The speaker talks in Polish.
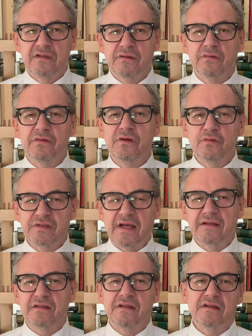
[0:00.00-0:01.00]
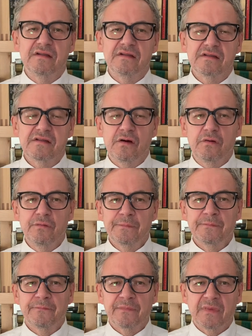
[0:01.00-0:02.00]
no nieustannie są.
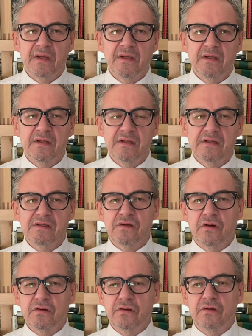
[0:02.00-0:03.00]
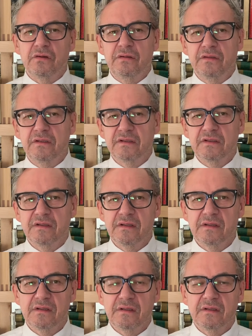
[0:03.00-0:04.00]
Skoro
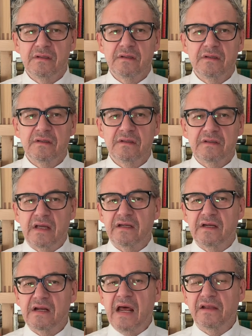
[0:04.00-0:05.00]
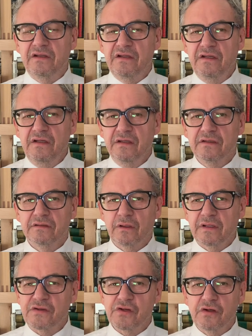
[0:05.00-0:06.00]
tak kradli, to
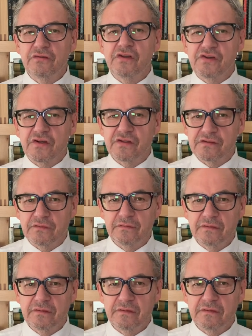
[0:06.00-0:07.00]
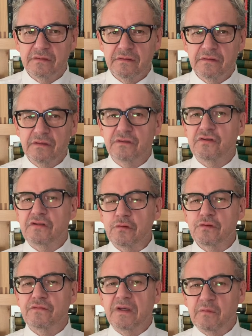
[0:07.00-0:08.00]
dlaczego nie siedzą? No dzisiaj
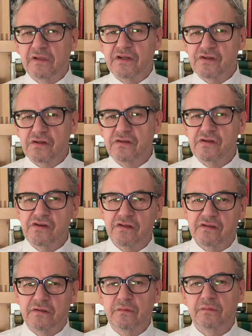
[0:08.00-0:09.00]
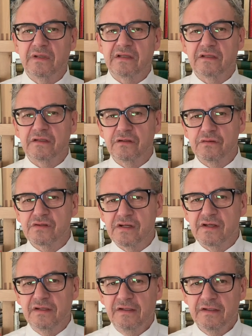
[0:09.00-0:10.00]
już wiemy, dlaczego nie siedzą, dlatego
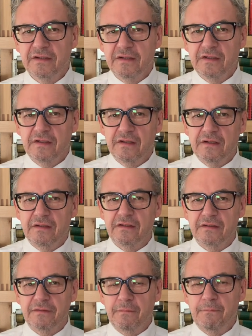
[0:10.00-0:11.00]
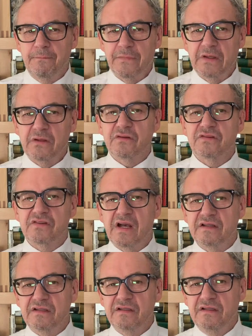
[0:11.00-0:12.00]
że e,
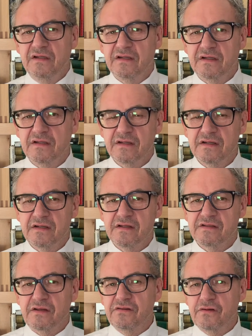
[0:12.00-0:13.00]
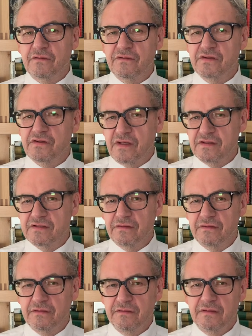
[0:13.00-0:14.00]
rozgrzani sędziowie
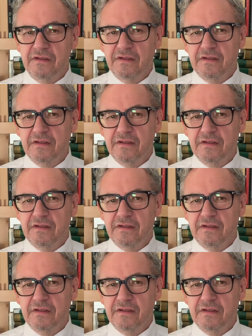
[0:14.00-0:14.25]
często